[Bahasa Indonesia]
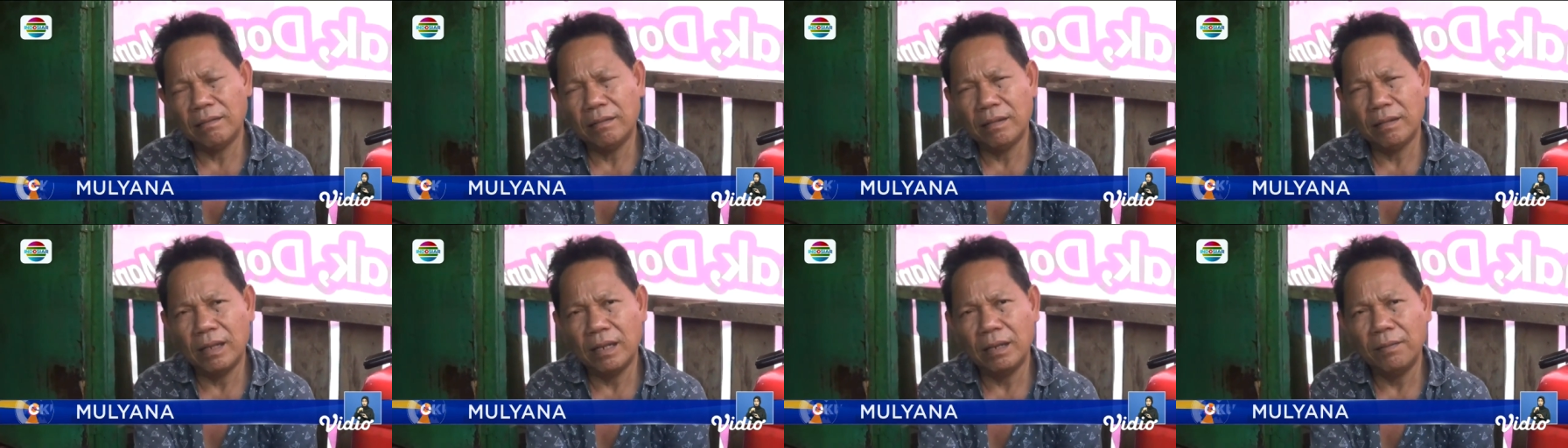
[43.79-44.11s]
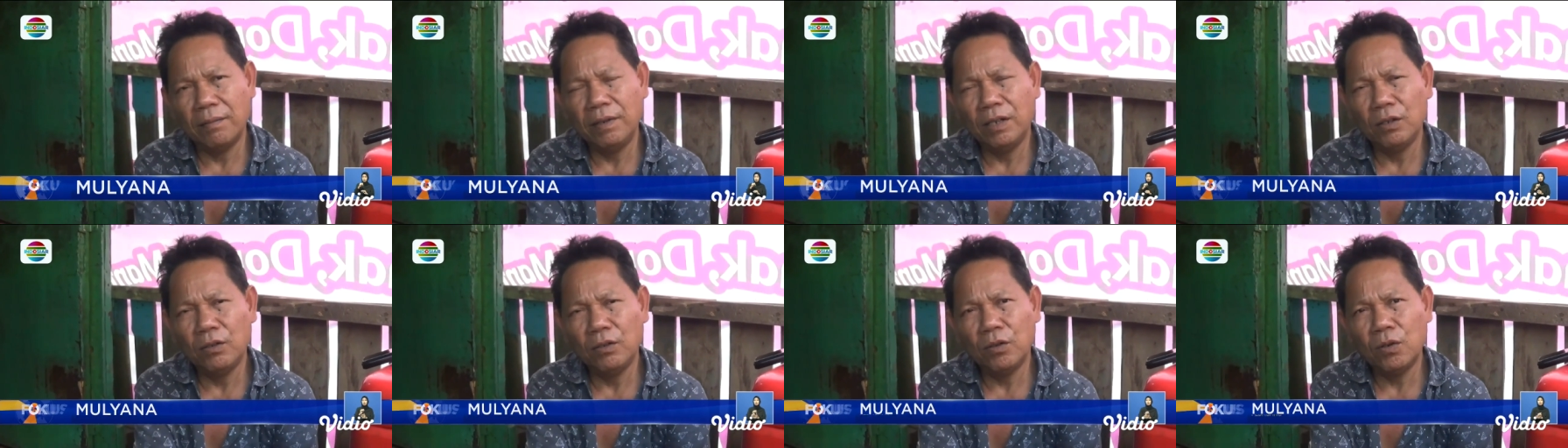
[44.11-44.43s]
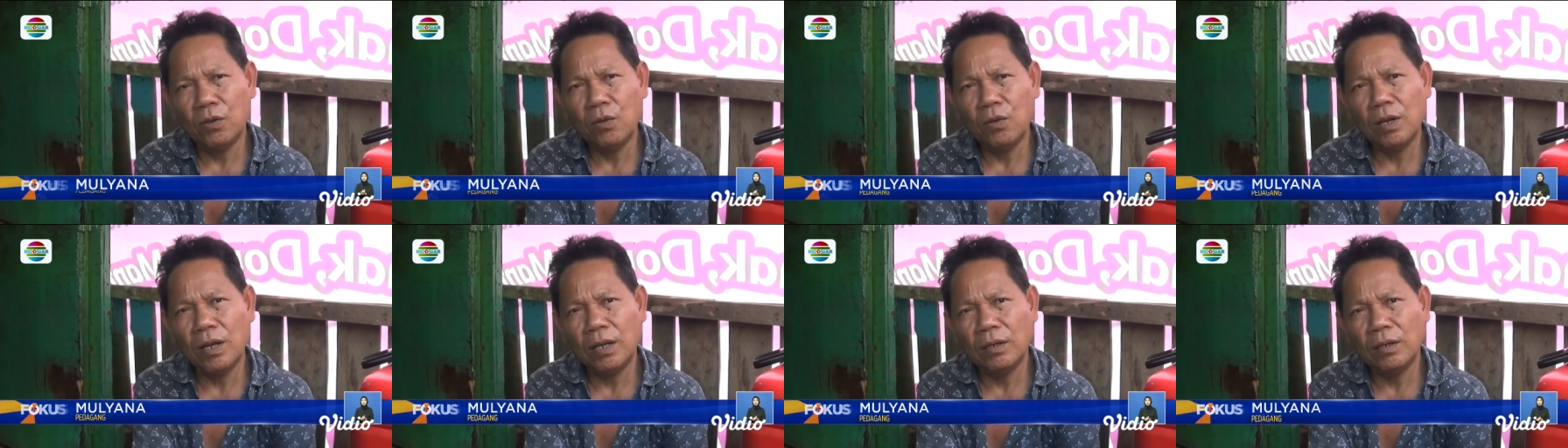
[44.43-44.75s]
Terus
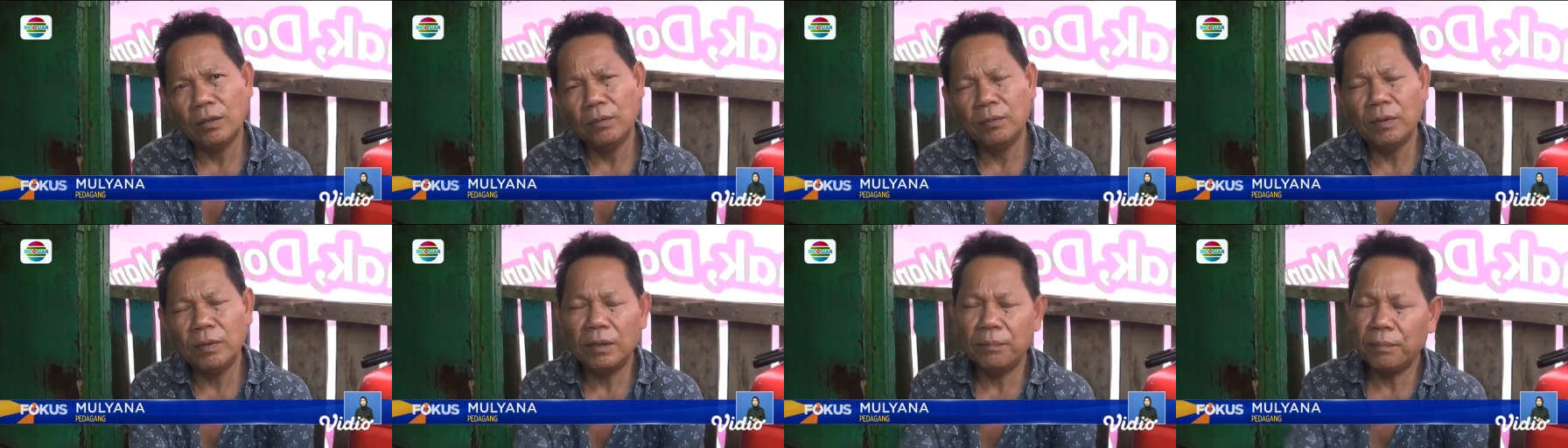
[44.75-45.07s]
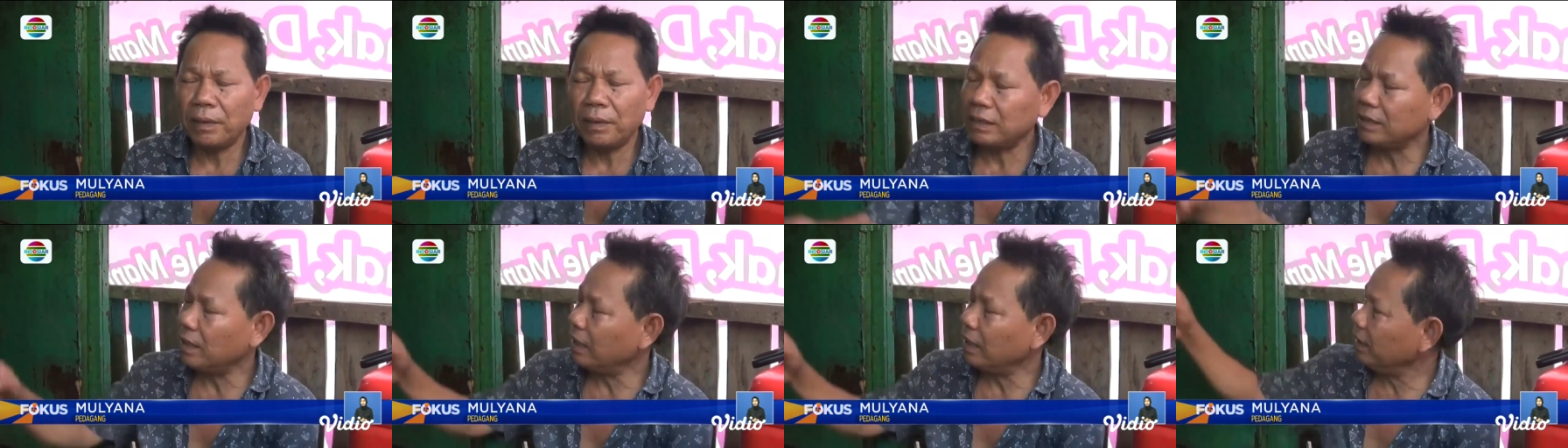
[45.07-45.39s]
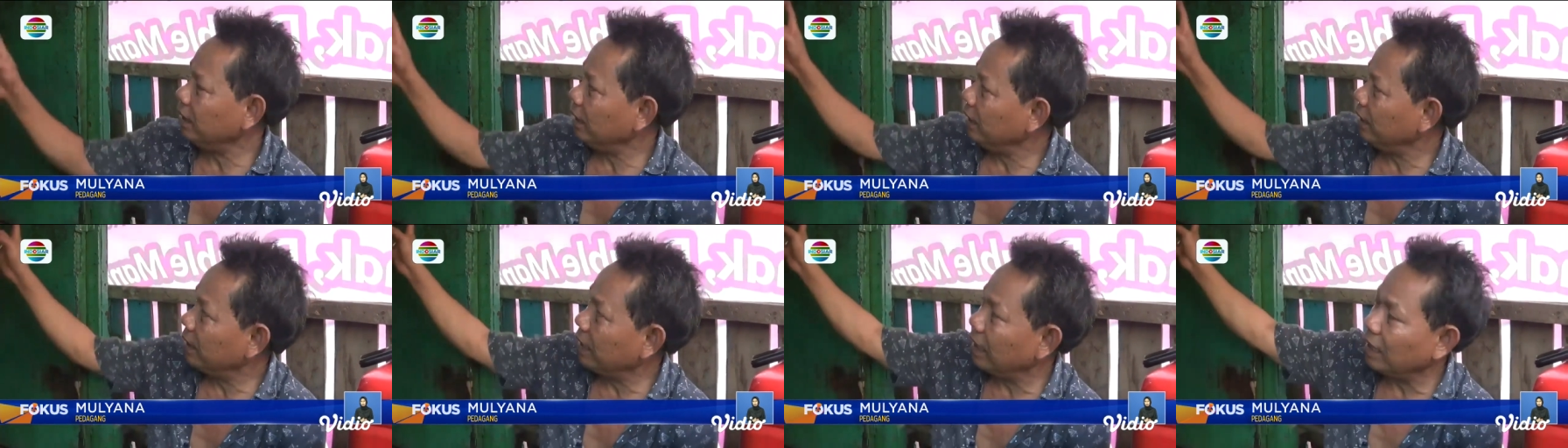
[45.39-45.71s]
anu kan pasarnya
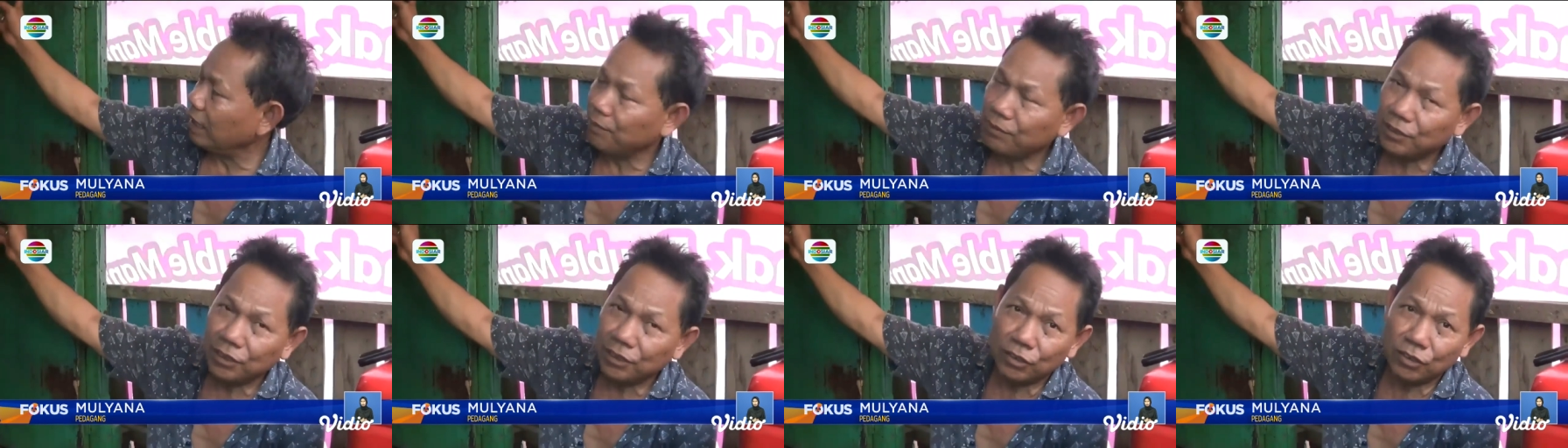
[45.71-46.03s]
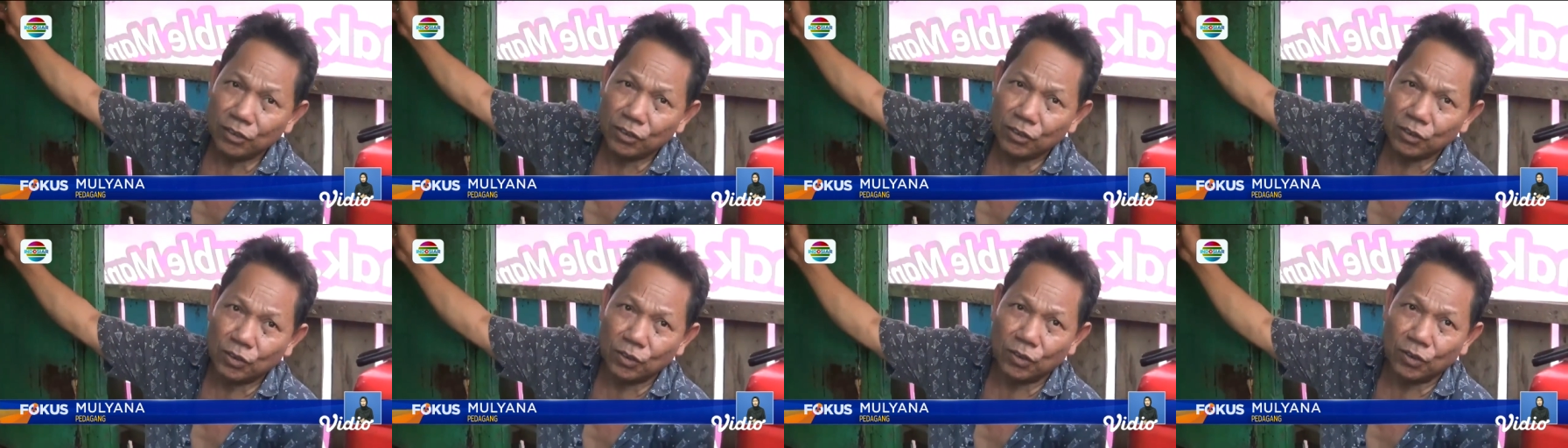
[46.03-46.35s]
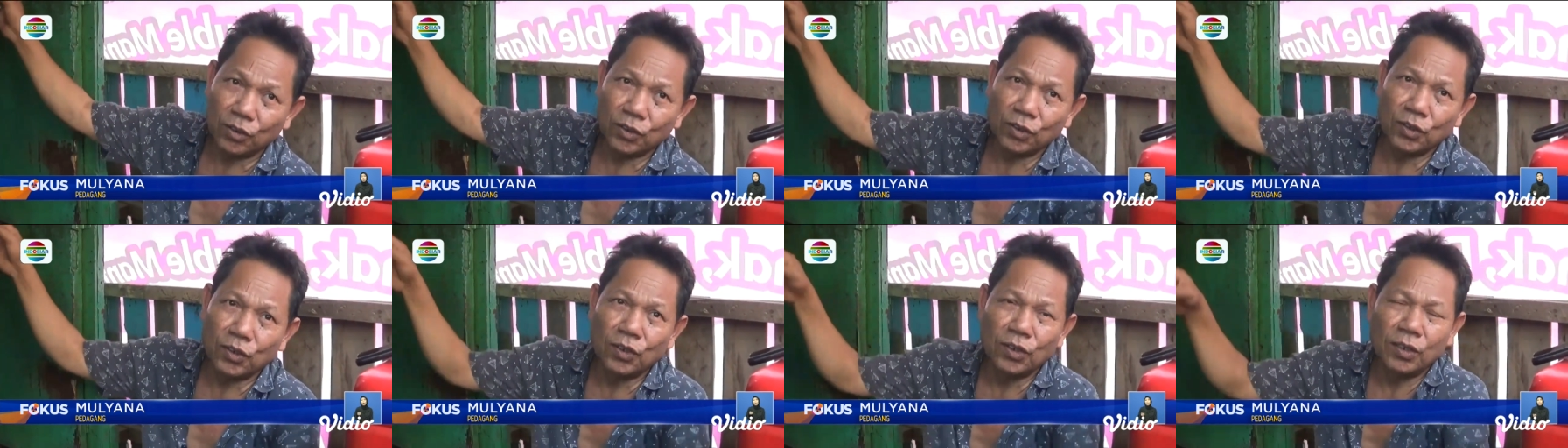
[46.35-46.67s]
di dalam gitu.
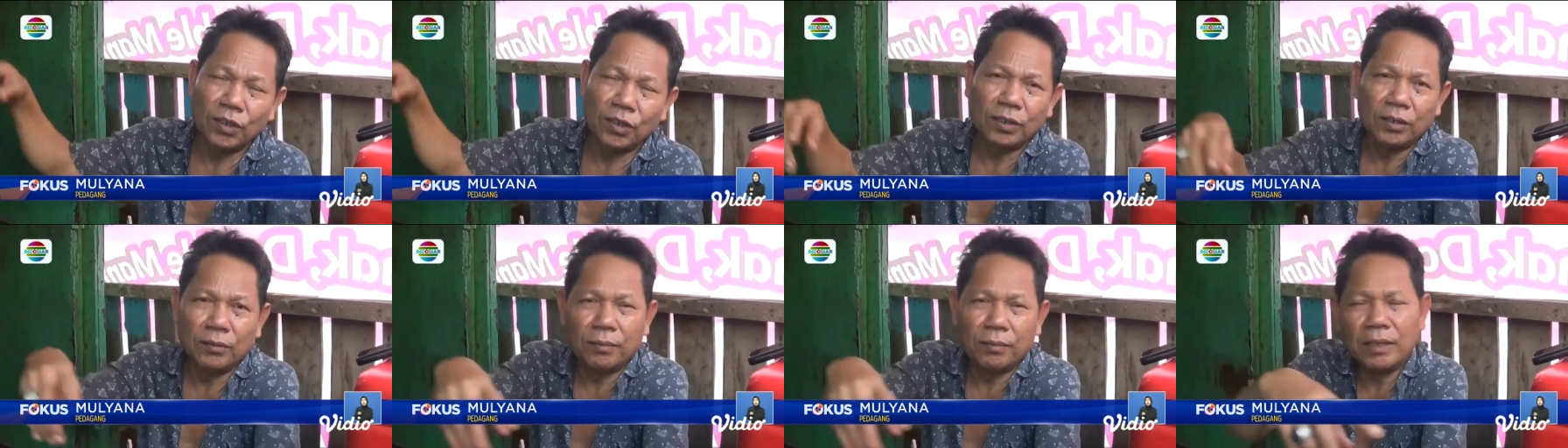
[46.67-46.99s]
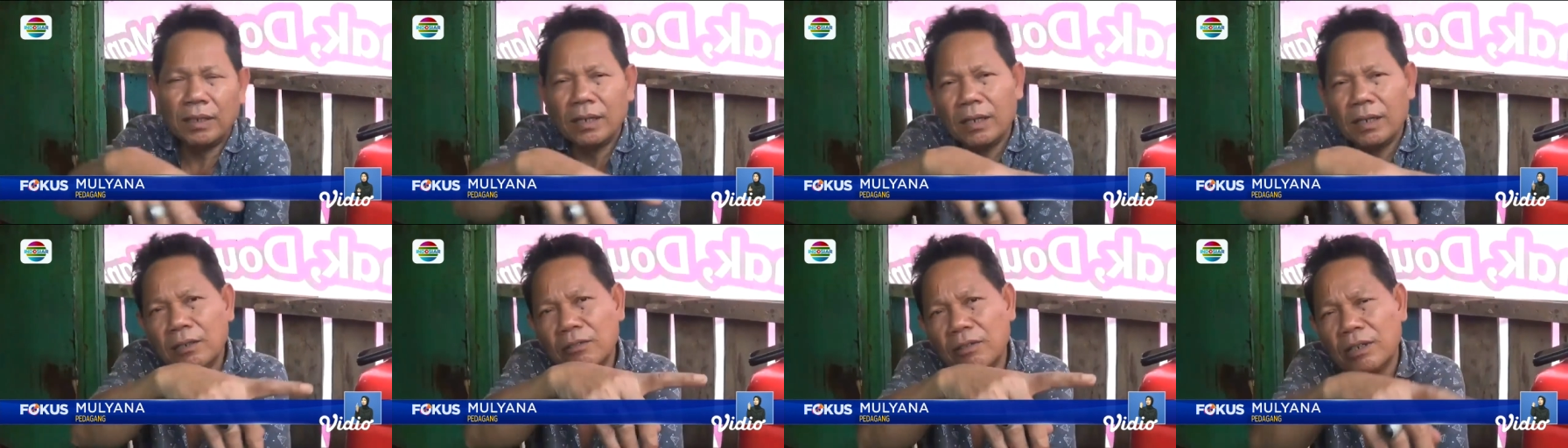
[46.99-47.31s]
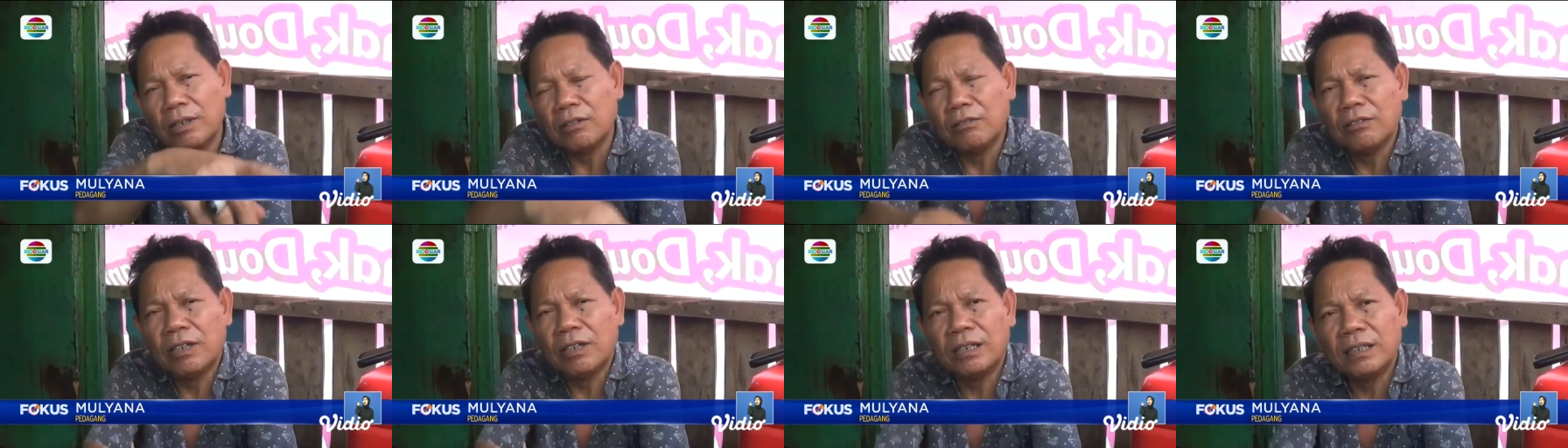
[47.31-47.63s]
Cuman kalau
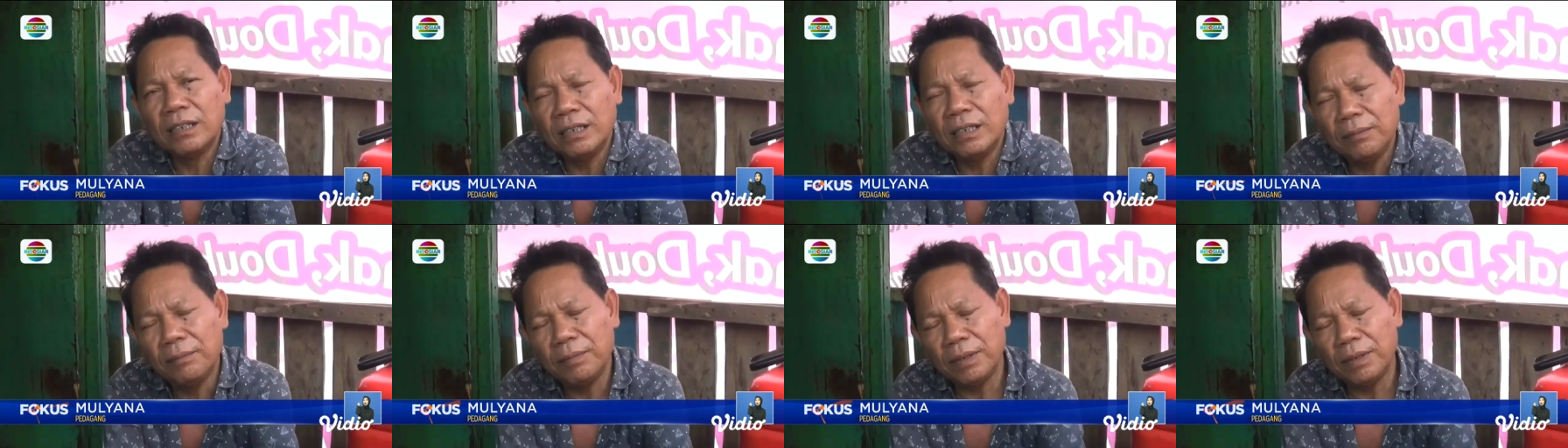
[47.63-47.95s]
harga